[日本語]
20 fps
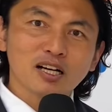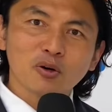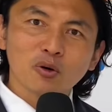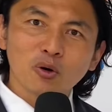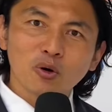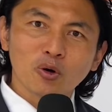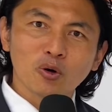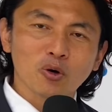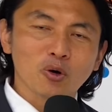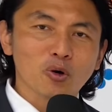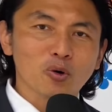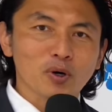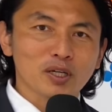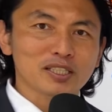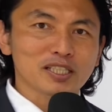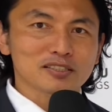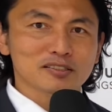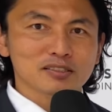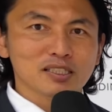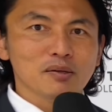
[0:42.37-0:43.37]
加方法は
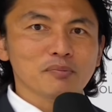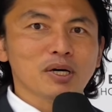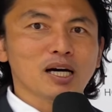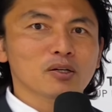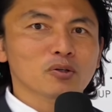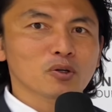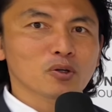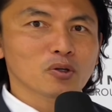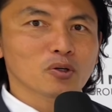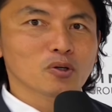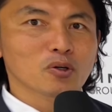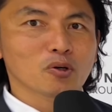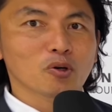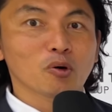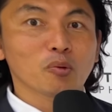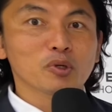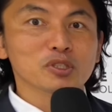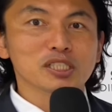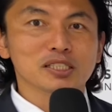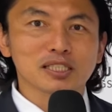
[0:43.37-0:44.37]
ですね、まあ、あの
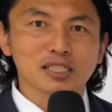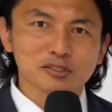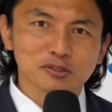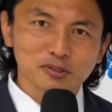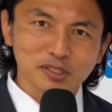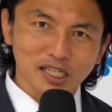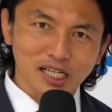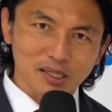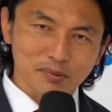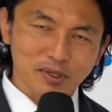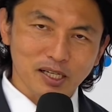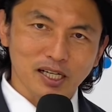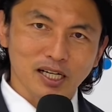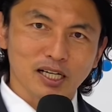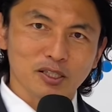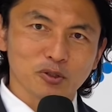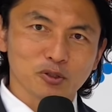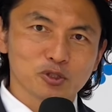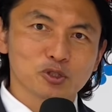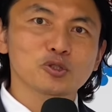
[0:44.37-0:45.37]
応募者多数であれば
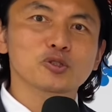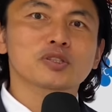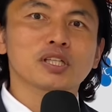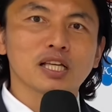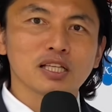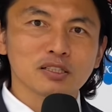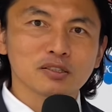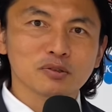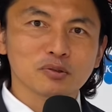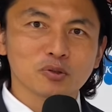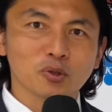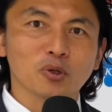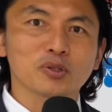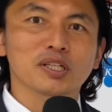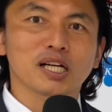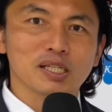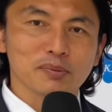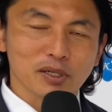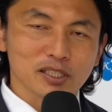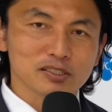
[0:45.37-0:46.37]
あの抽選等に
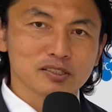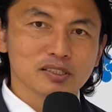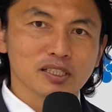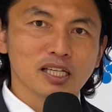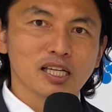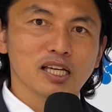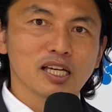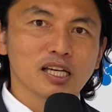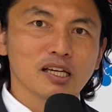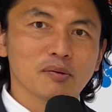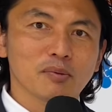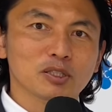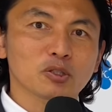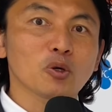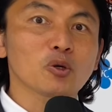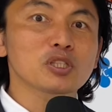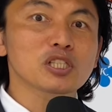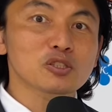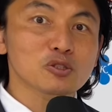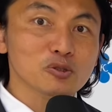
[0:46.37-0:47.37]
なります、えーまあ、
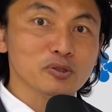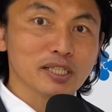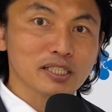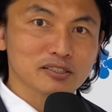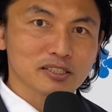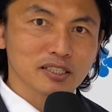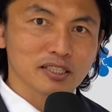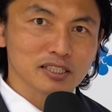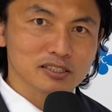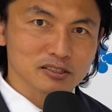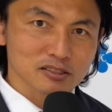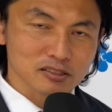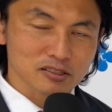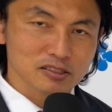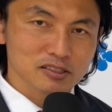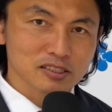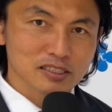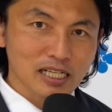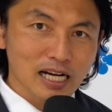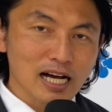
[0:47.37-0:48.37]
当日受付です
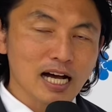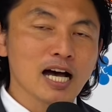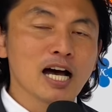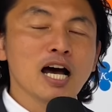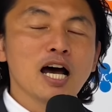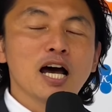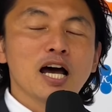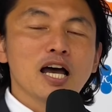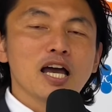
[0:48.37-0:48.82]
が、